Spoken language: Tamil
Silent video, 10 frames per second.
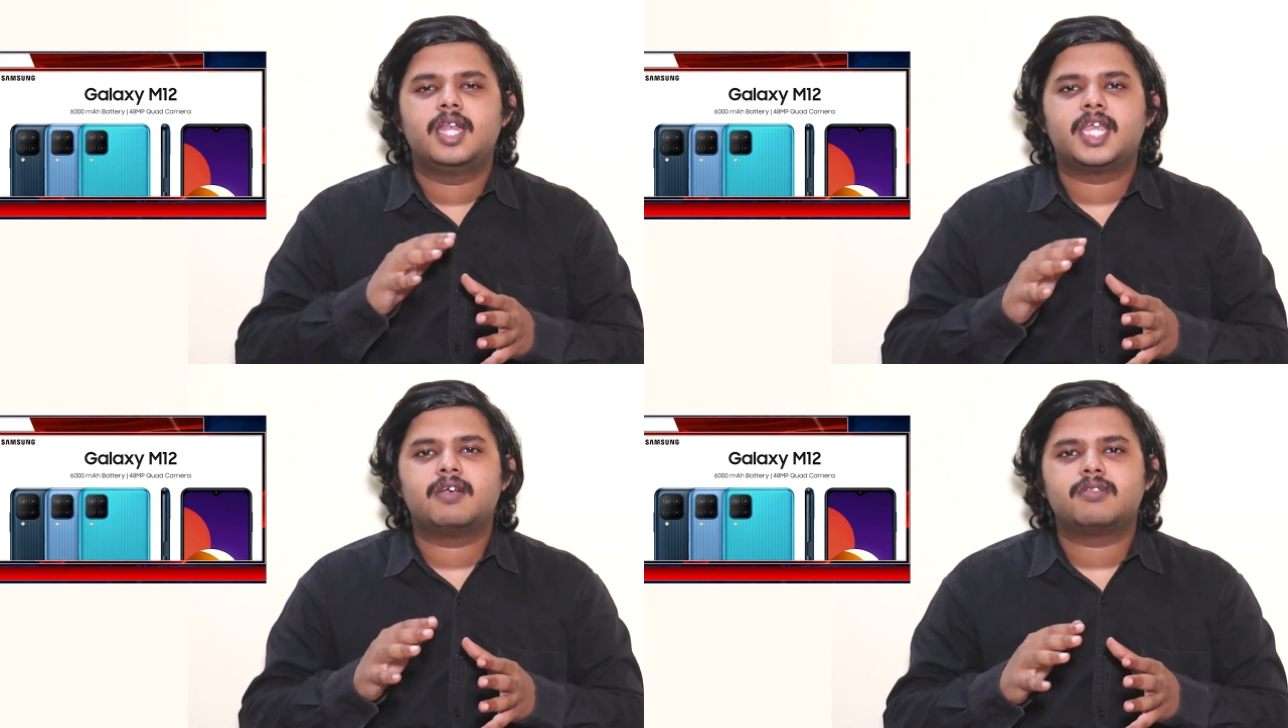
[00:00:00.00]

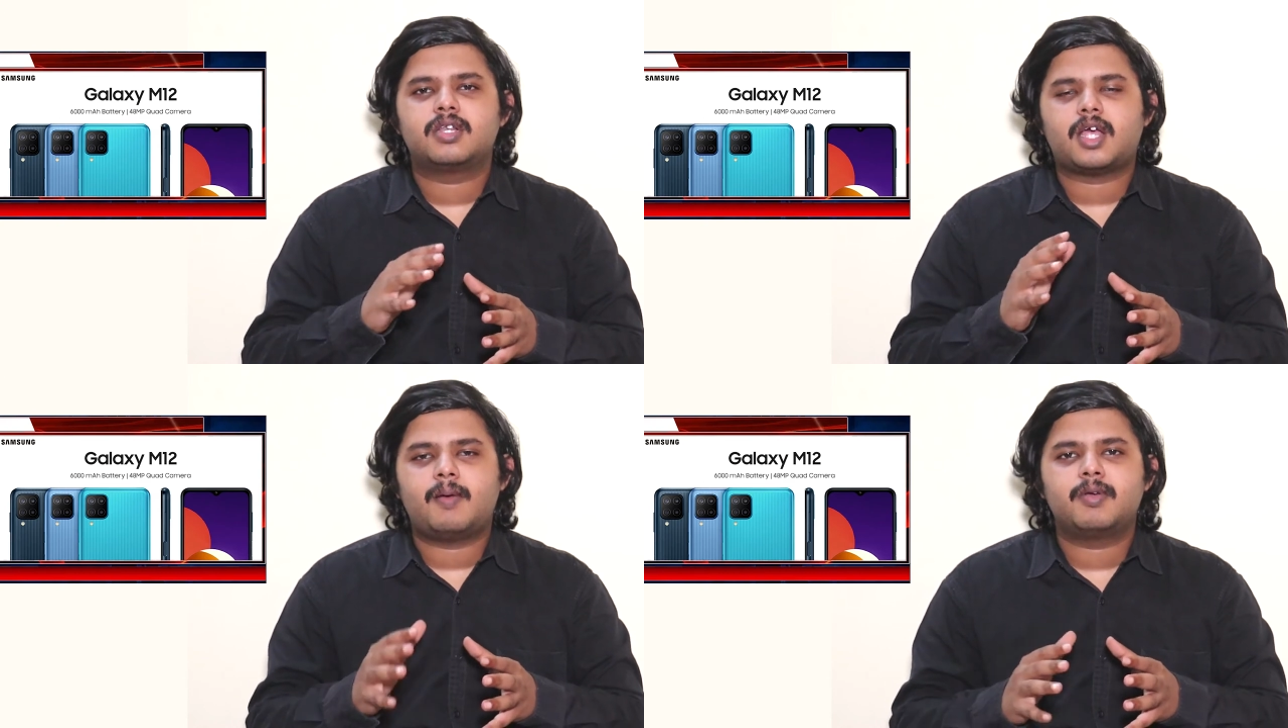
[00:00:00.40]
நீங்கள் வந்து
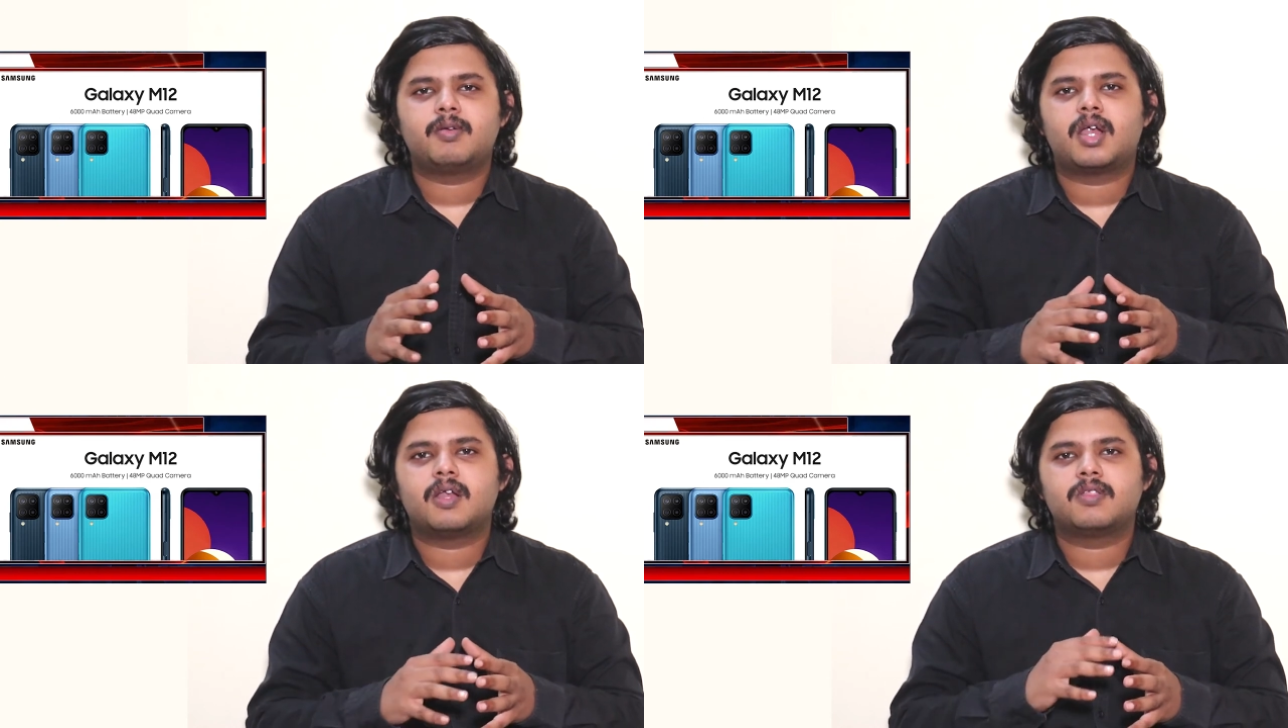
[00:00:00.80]
டாப்
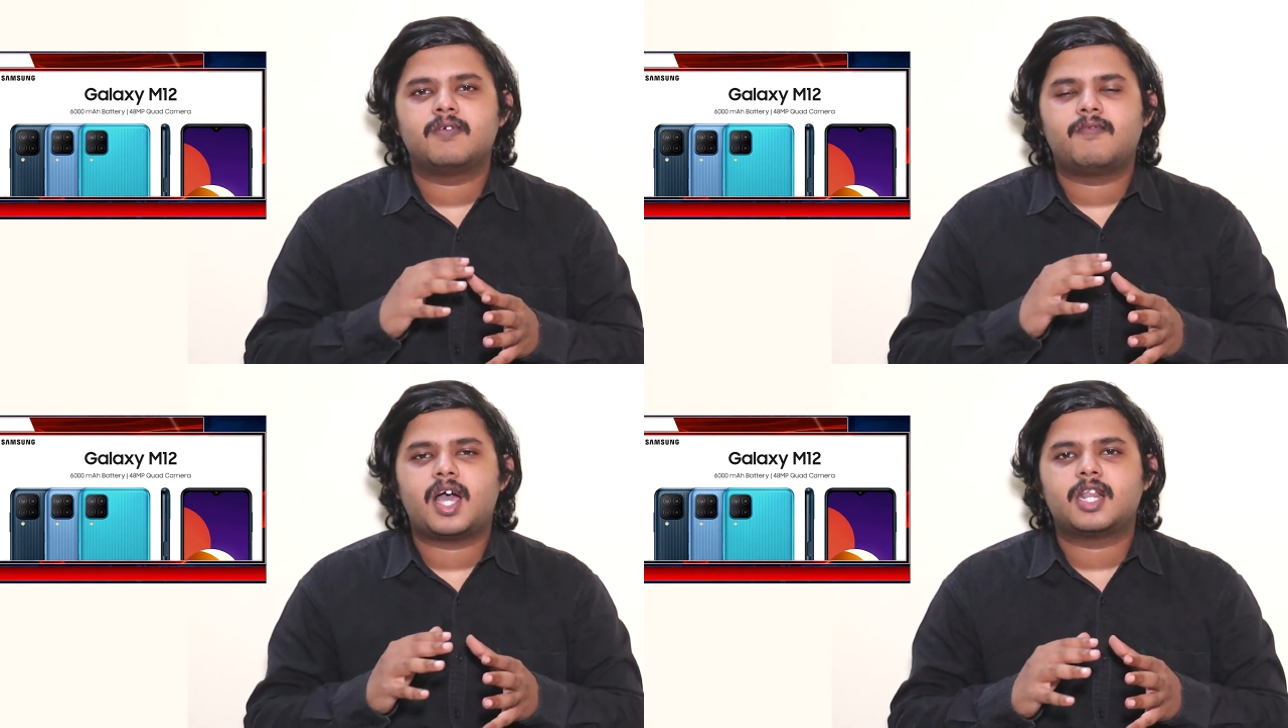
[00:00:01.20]
அண்ட் மாடல்
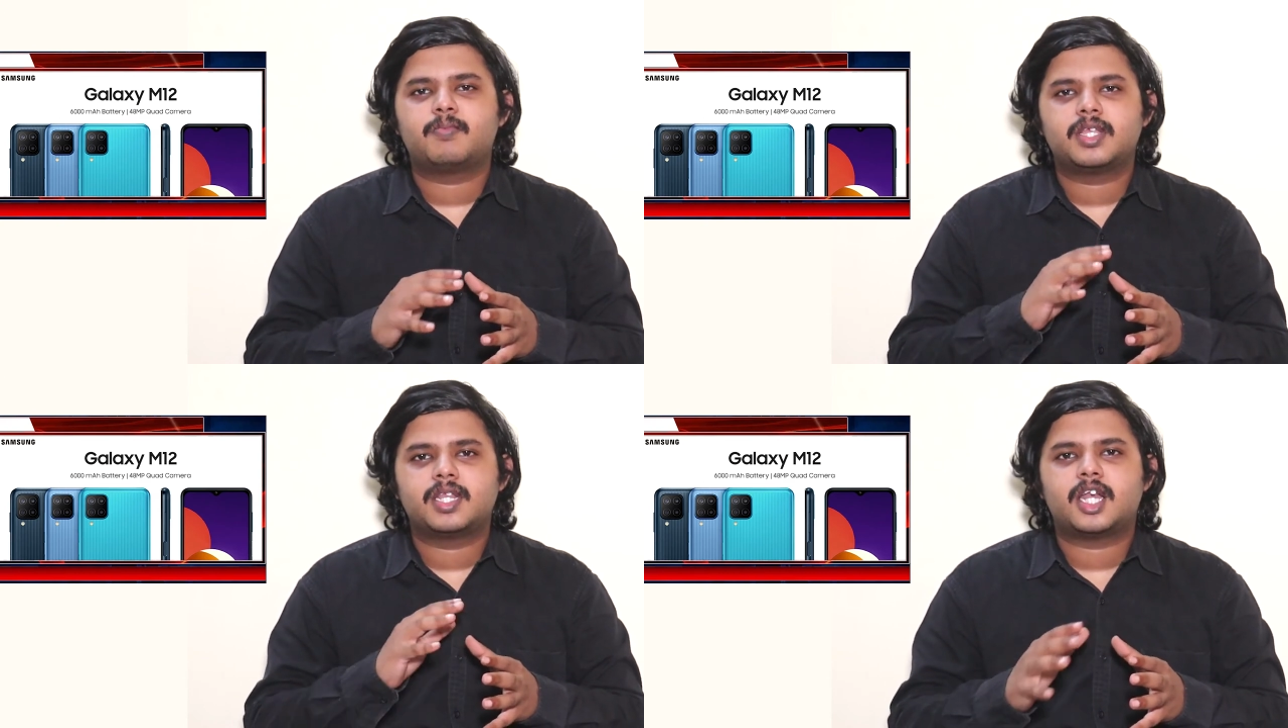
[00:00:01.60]
வந்து வாங்குற
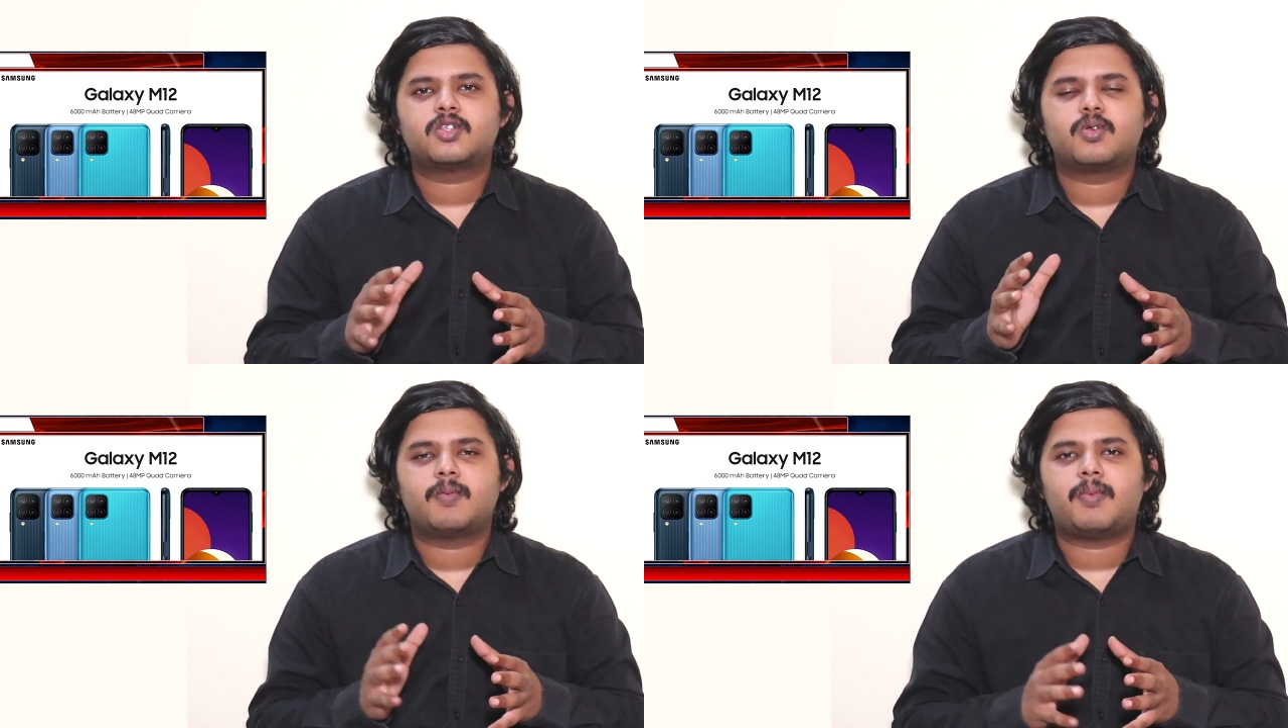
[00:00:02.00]
பற்றி
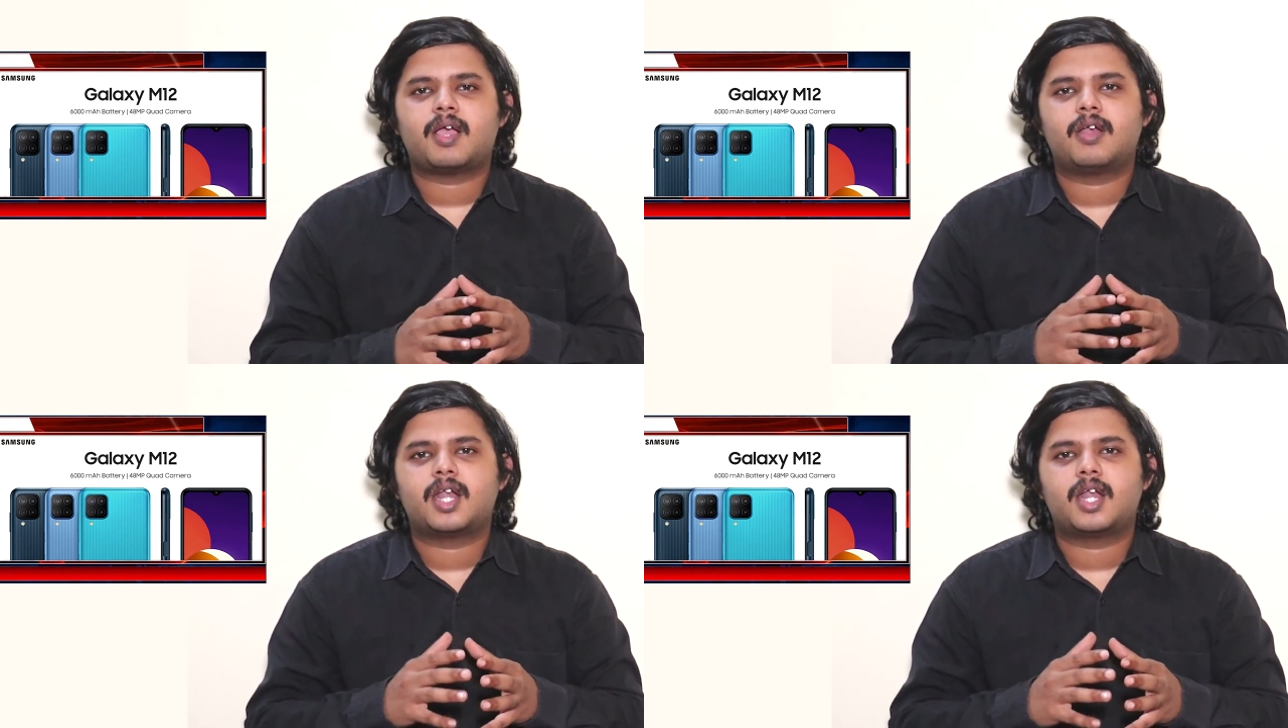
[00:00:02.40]
நினச்சி கூட பார்க்க